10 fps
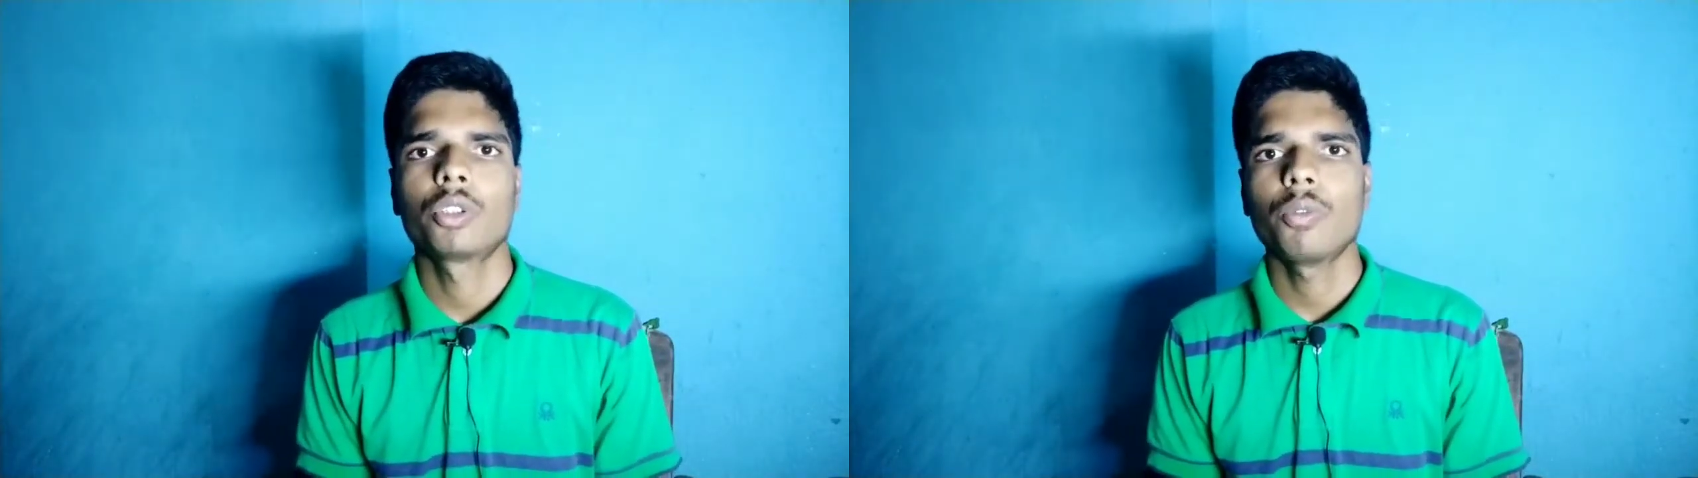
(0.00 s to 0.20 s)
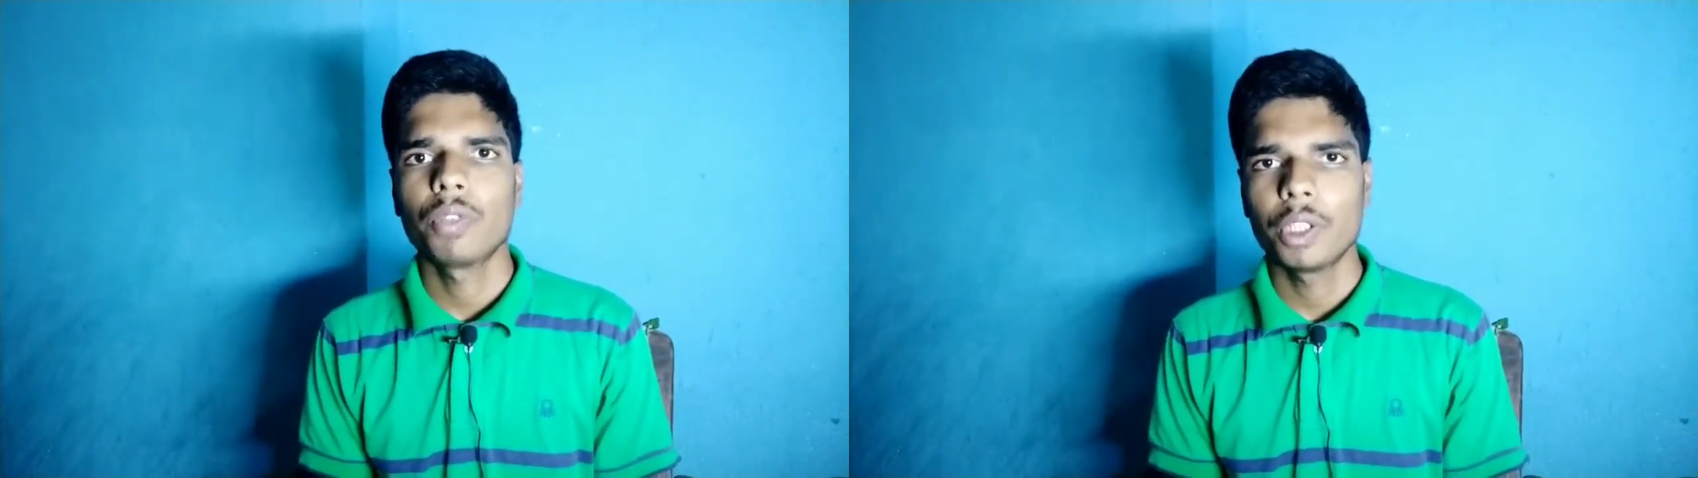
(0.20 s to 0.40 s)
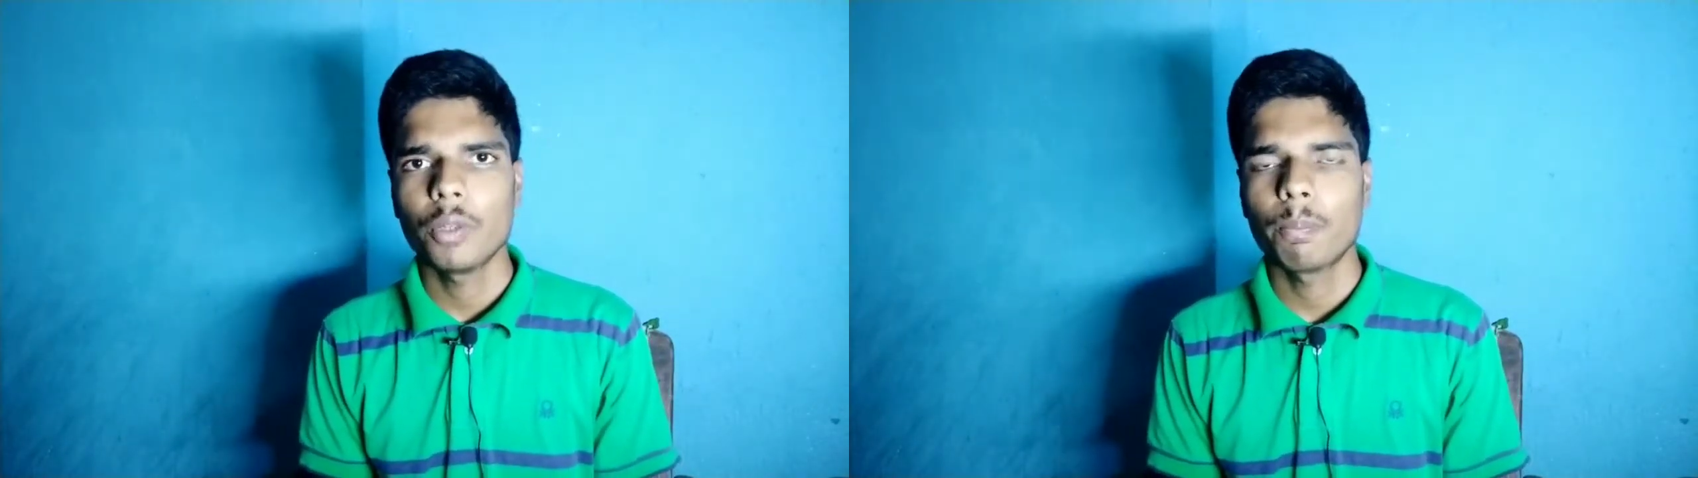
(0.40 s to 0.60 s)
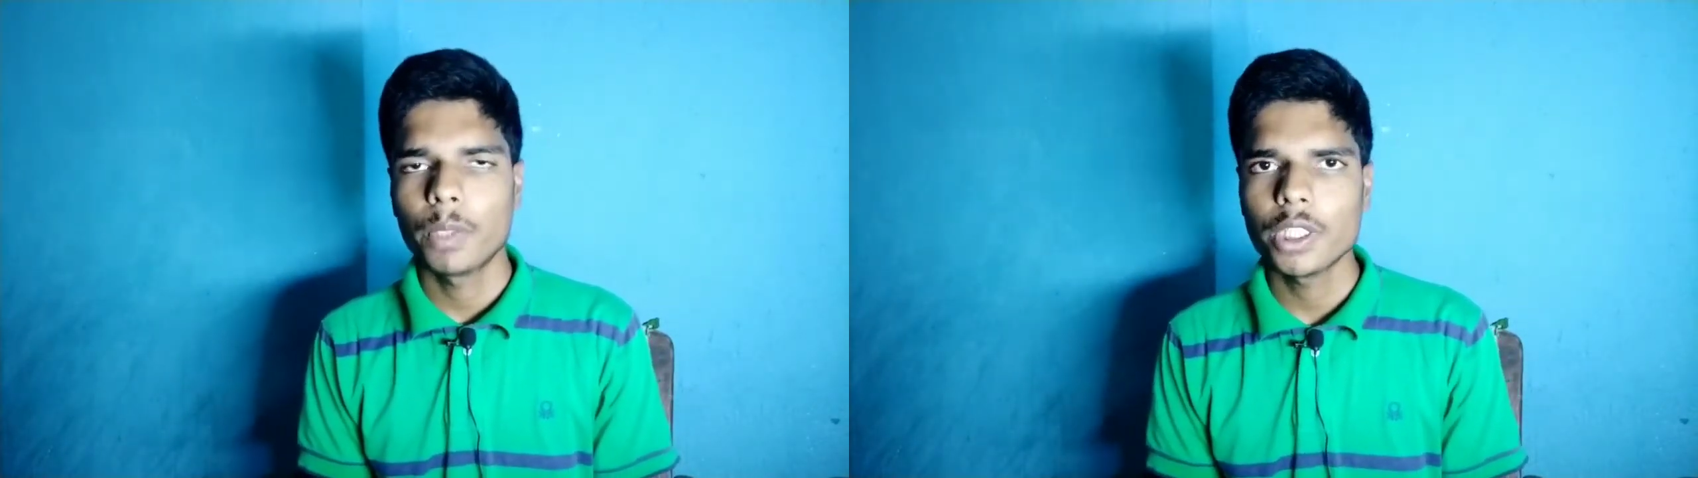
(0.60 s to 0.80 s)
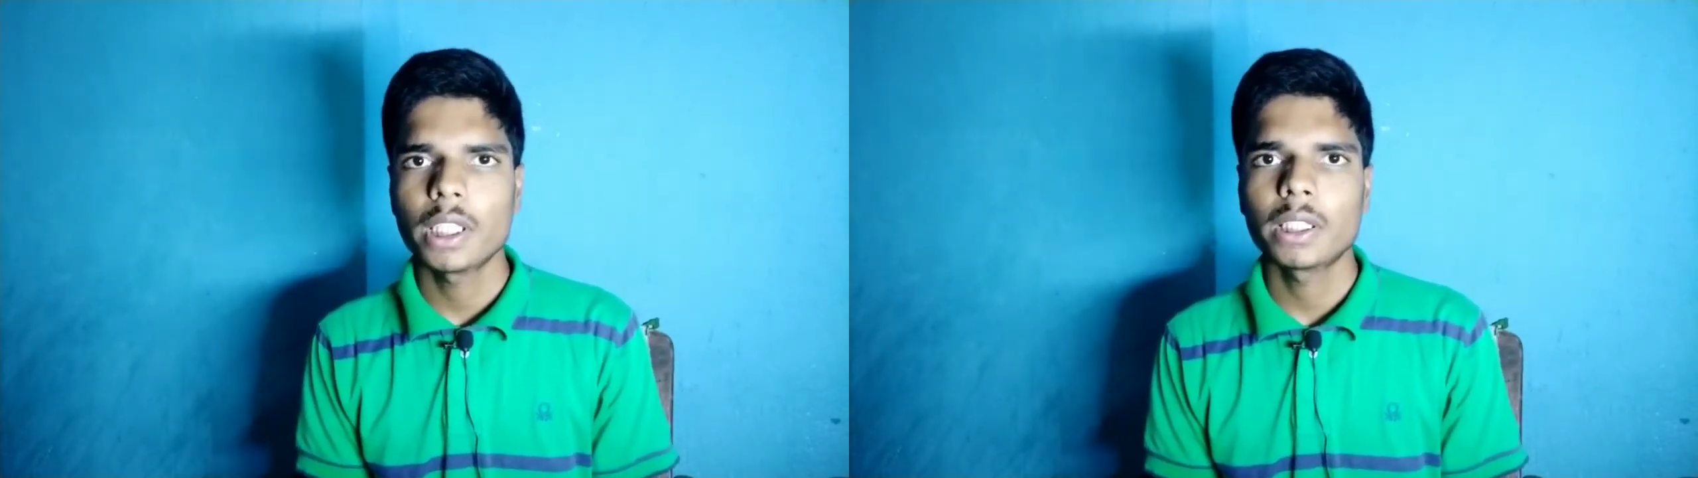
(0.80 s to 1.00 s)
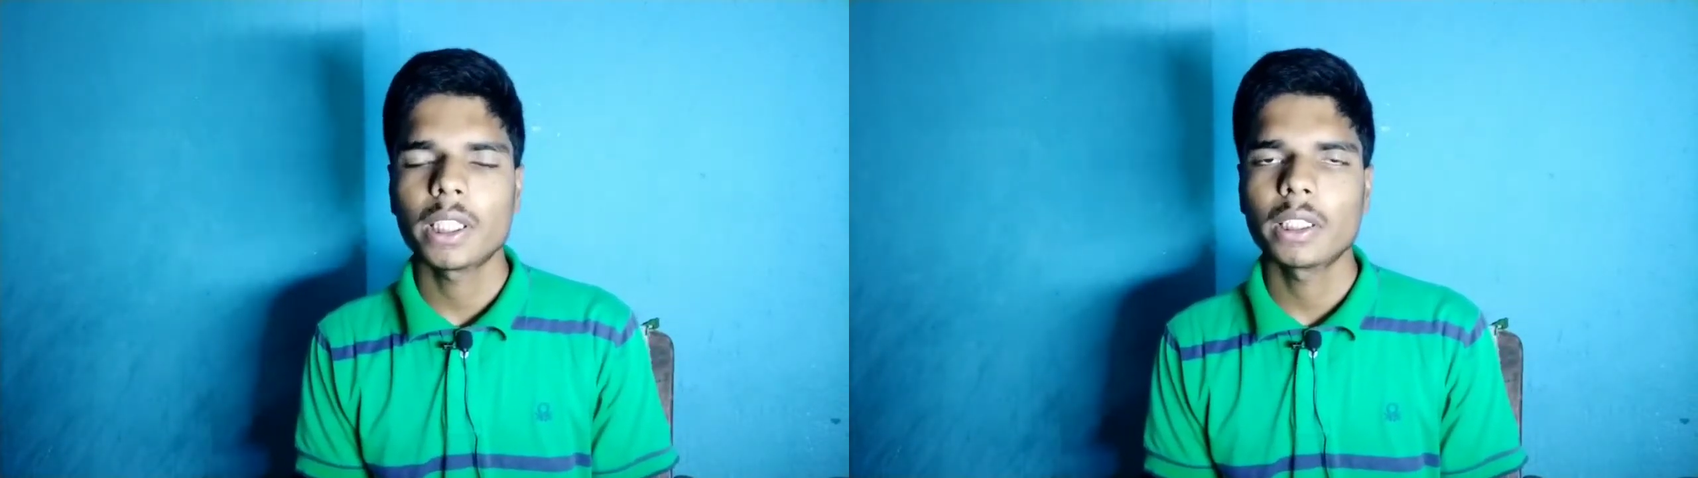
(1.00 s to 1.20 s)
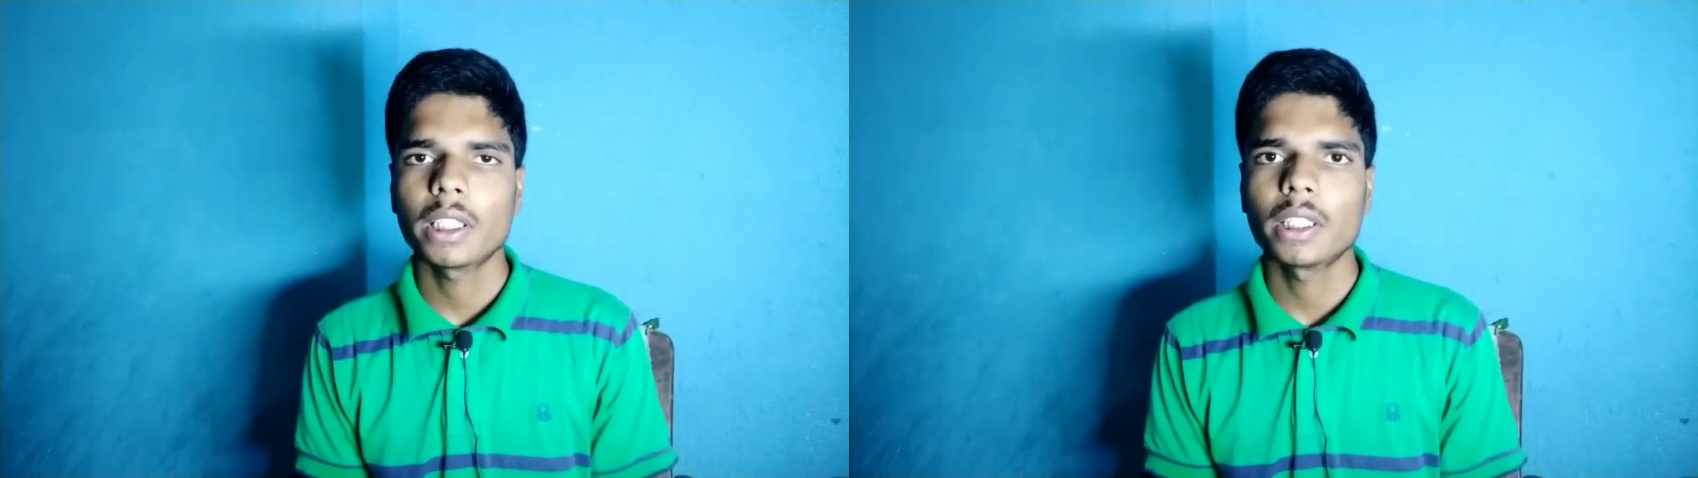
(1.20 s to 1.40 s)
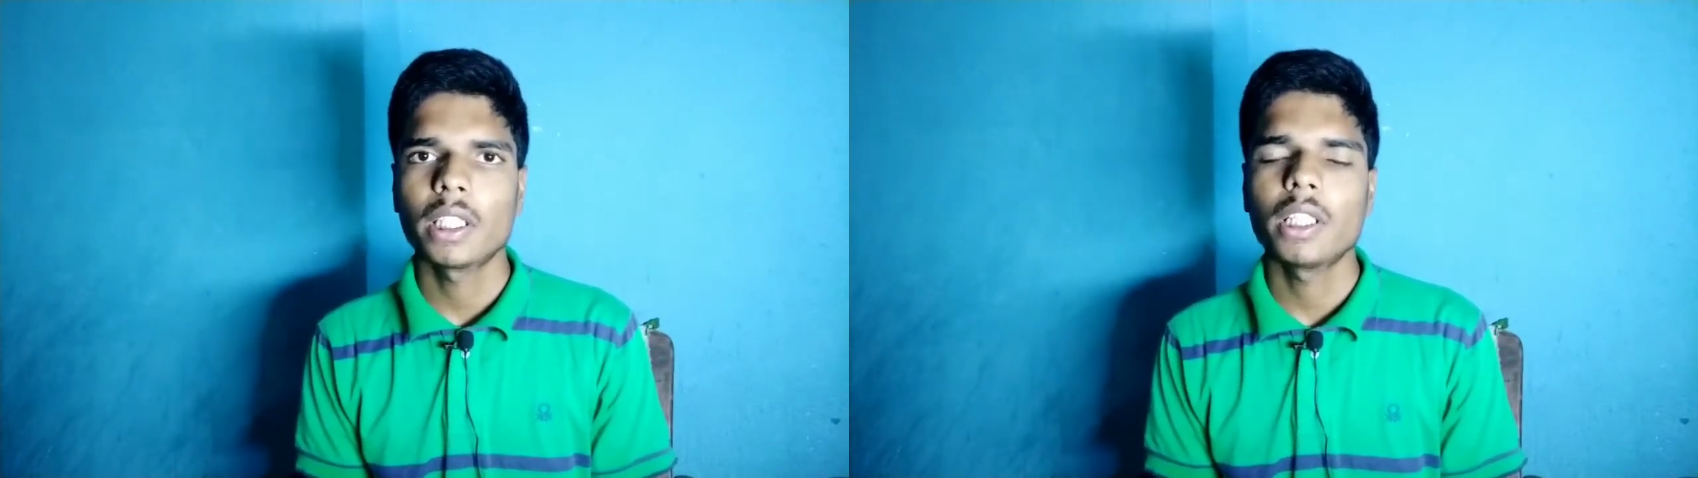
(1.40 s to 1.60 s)
तो वीडियो प्लीज़ एंड तक
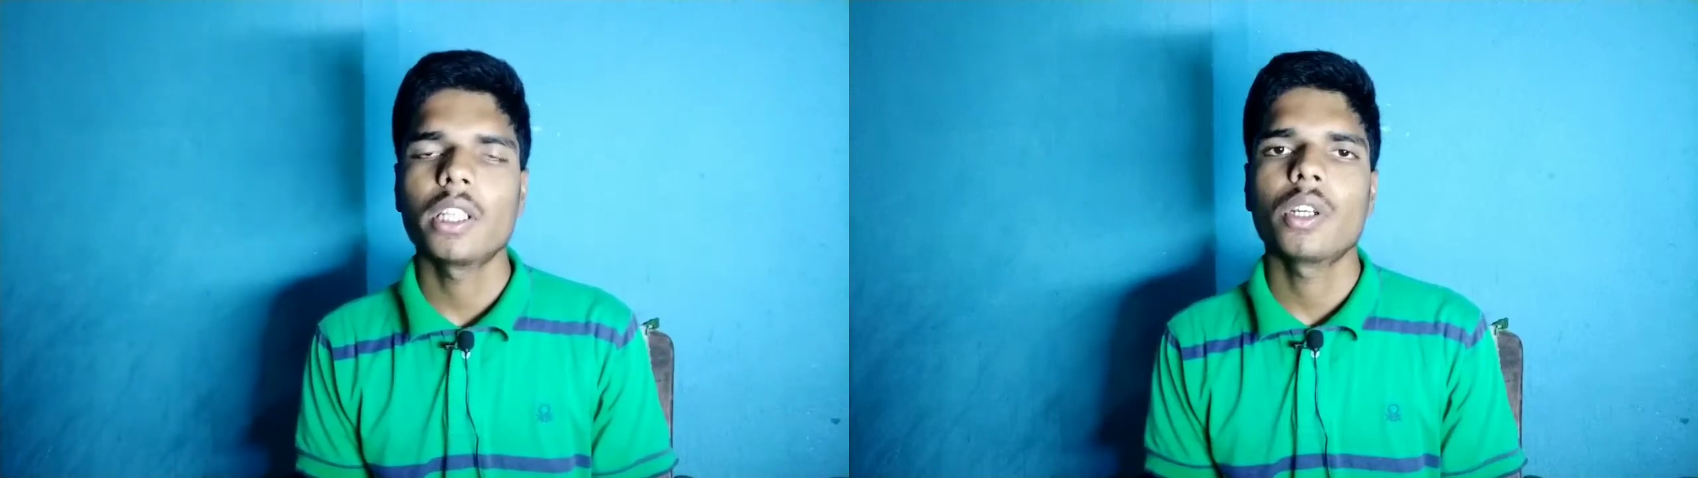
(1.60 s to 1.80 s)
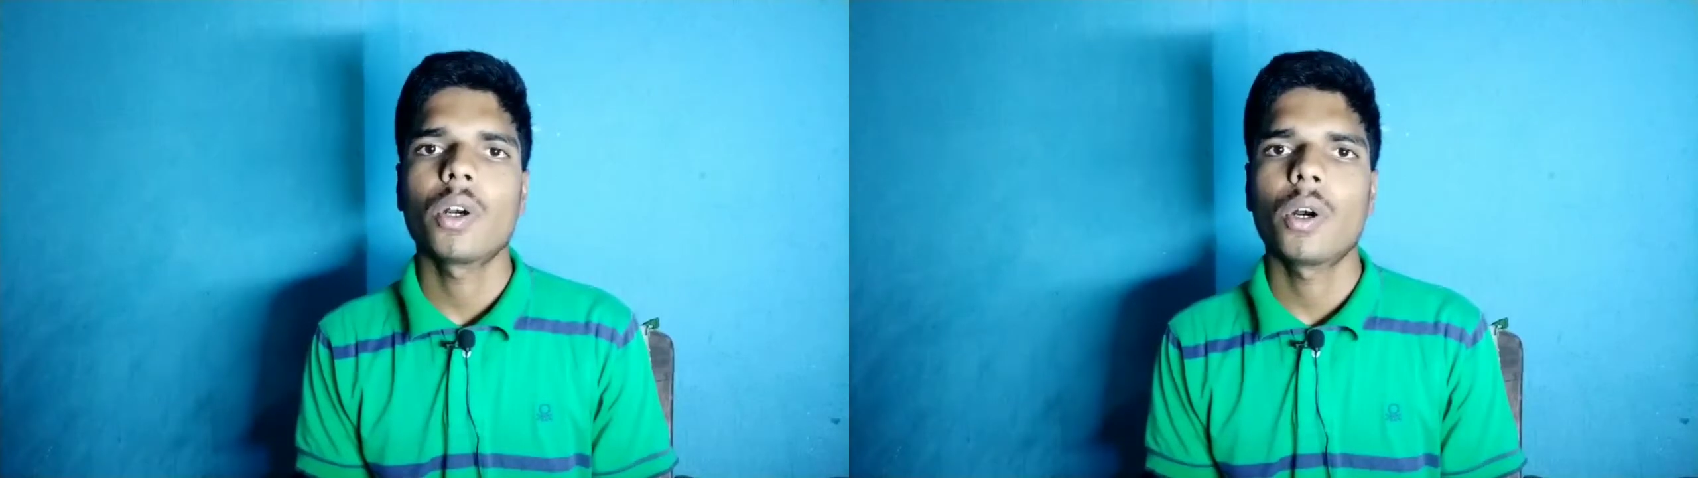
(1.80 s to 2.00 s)
देखते रहिए